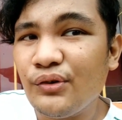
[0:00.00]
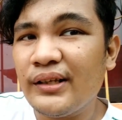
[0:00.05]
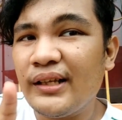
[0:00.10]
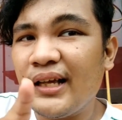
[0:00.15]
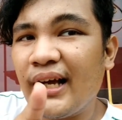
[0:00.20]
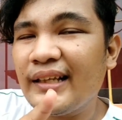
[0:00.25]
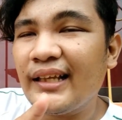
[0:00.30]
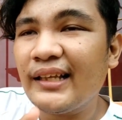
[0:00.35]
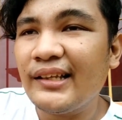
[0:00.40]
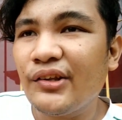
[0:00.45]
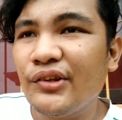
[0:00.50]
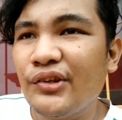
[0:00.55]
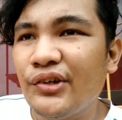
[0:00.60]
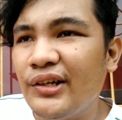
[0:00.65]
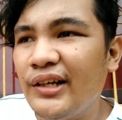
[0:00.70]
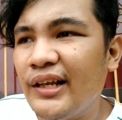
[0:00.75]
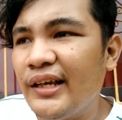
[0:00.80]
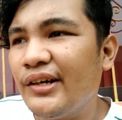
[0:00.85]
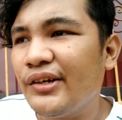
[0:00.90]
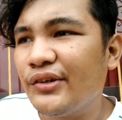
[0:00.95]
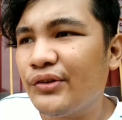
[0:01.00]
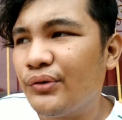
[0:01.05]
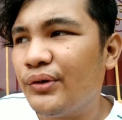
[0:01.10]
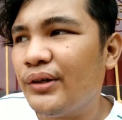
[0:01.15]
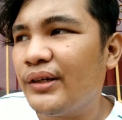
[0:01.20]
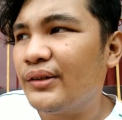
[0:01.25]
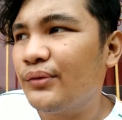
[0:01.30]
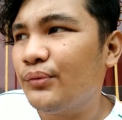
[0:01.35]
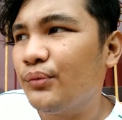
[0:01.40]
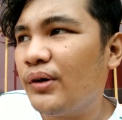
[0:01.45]
you can add another layer to
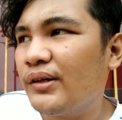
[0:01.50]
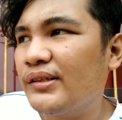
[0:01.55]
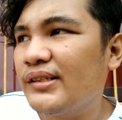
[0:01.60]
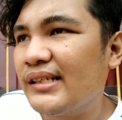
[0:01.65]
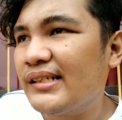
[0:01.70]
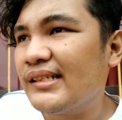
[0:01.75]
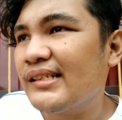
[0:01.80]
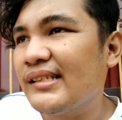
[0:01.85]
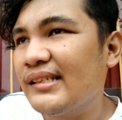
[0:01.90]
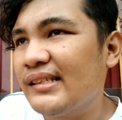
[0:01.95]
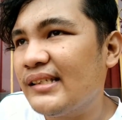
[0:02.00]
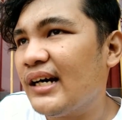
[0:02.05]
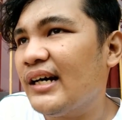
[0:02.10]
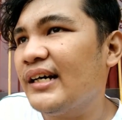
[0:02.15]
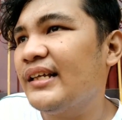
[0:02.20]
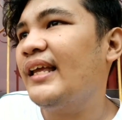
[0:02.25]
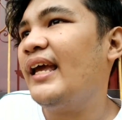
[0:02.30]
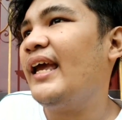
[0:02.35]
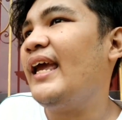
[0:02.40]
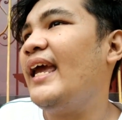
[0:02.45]
it once it's done.